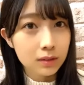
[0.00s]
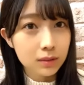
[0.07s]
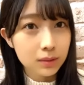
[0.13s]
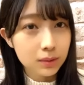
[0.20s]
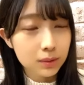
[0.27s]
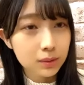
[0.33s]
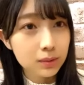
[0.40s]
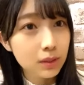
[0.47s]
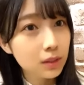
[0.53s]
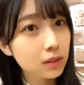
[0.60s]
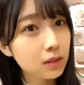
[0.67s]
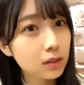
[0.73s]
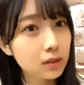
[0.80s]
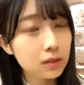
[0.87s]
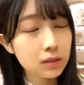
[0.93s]
そうなん
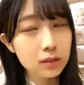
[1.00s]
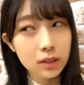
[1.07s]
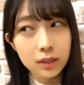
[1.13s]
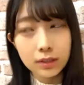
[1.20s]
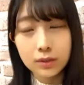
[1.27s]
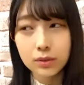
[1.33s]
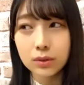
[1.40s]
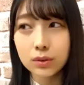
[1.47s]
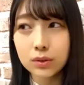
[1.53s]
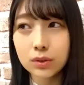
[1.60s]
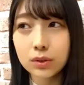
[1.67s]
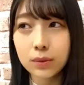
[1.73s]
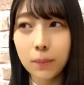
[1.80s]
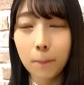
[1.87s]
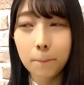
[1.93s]
か最
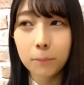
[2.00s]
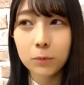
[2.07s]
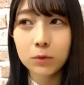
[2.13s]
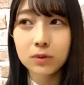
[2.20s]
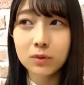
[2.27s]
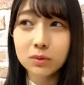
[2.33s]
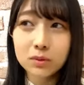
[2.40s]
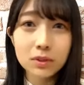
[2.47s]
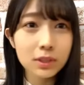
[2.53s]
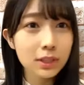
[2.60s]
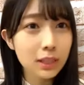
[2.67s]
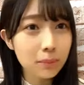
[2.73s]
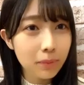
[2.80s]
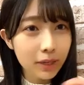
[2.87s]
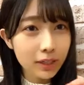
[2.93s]
初もう本当
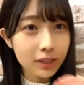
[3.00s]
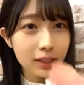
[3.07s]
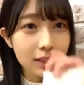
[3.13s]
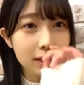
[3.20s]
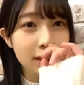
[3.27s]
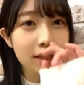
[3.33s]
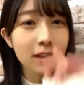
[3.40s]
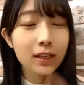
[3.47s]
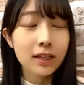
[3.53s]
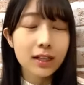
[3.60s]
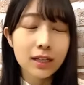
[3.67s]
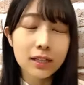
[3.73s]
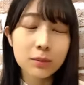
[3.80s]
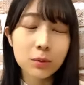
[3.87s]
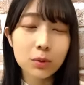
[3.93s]
にね毎回
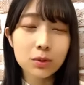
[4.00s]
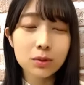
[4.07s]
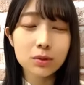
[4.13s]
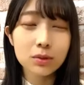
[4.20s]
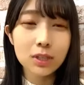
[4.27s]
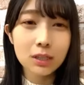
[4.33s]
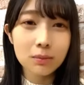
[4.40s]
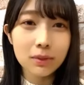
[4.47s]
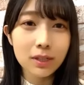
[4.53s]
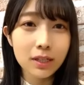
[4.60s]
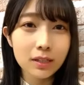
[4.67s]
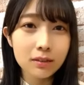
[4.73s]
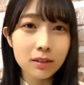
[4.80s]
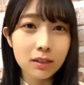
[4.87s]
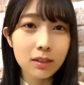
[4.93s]
あのこのグラビア
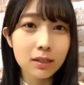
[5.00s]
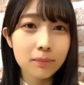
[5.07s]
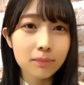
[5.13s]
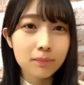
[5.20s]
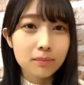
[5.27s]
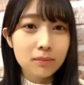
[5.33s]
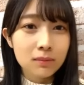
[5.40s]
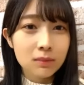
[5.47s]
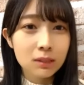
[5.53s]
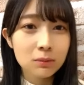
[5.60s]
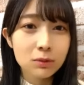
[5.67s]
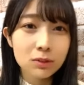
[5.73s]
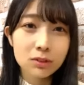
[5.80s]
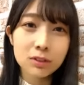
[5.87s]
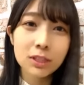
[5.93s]
やったら多
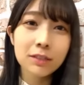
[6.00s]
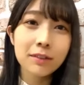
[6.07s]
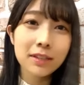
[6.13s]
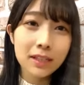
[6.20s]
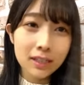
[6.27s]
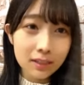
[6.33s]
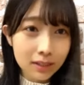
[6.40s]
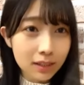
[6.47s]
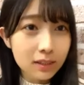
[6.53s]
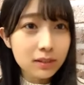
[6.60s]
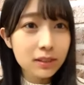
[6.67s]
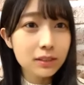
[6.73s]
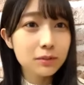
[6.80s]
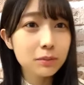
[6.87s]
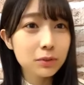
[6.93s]
分次はないなっ
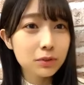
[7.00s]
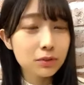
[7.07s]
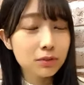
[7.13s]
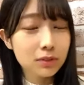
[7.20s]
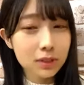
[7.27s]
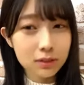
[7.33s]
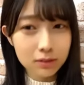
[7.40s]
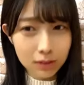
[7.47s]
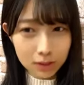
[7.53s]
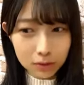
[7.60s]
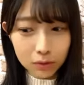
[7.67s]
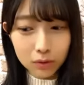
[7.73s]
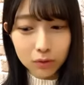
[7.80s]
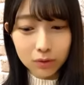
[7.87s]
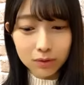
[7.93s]
て思うんですけ
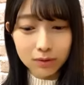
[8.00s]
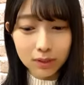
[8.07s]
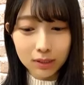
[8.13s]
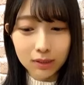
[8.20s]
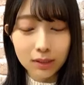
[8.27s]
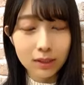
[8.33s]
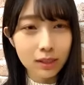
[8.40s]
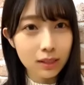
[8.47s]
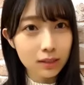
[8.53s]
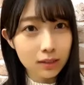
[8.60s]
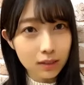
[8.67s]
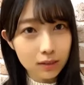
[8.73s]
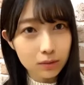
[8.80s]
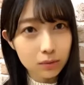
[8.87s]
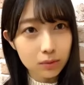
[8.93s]
どなんだかん
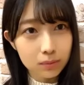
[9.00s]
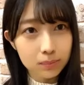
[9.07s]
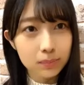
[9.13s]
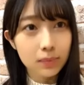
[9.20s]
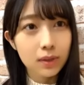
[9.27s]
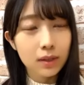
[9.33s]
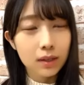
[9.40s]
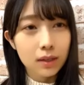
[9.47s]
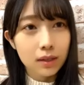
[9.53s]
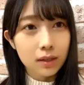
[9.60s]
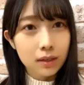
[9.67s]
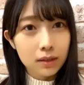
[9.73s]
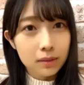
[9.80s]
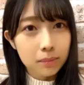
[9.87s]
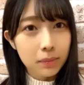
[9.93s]
だと
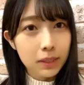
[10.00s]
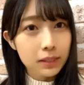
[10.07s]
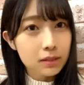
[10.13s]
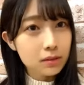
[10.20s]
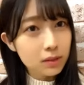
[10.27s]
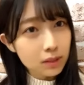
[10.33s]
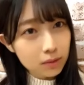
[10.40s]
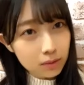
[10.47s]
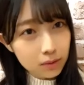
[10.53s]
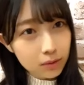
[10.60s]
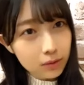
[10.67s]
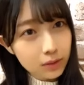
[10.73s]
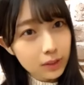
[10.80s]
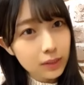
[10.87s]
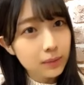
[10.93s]
毎月の
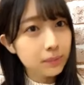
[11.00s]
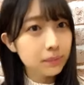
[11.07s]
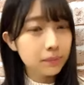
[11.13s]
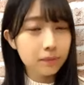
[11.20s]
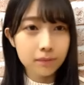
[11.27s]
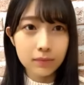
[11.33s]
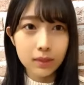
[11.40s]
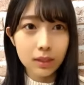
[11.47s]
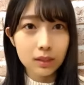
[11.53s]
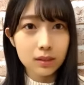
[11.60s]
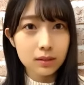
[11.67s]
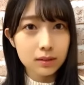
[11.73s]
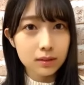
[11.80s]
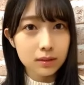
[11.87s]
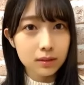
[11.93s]
ように
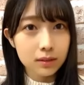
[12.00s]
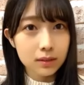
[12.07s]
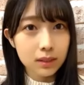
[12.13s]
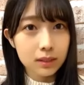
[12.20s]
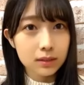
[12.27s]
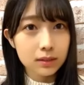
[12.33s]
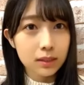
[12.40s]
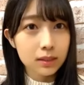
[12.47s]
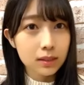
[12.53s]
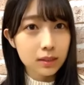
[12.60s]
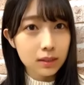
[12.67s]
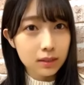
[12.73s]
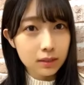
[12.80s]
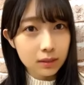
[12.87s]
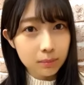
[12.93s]
出していた
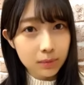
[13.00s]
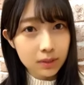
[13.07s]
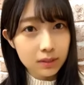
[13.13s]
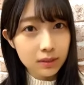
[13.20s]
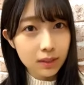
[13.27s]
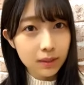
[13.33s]
だいてまし